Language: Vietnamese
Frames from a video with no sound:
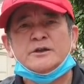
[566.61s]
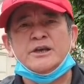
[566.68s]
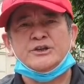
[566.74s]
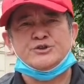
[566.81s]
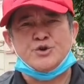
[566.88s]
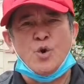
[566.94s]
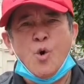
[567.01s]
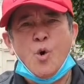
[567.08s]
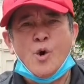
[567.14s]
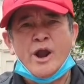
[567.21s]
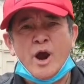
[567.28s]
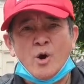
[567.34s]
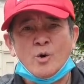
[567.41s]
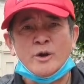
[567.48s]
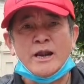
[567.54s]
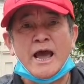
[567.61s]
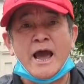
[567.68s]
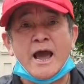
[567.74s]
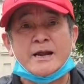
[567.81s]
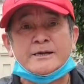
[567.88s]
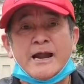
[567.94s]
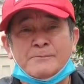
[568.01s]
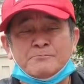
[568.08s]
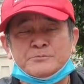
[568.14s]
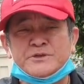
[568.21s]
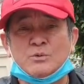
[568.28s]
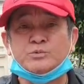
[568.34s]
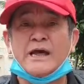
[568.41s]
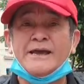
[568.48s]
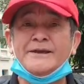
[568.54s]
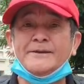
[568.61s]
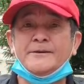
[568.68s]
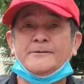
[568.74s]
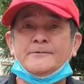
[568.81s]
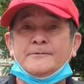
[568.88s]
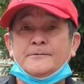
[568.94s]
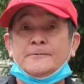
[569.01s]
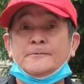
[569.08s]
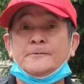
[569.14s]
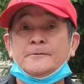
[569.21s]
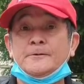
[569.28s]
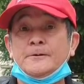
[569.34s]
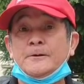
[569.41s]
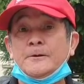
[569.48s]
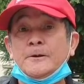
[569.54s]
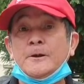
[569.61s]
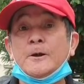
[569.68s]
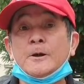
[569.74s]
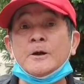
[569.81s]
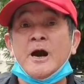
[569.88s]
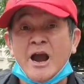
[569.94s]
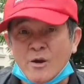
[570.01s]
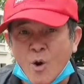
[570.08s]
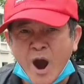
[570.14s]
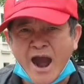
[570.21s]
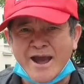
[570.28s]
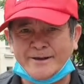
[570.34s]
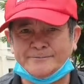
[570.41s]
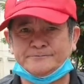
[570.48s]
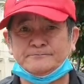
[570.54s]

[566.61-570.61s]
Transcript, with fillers: thì chủ yếu là nằm trong tay người Hoa.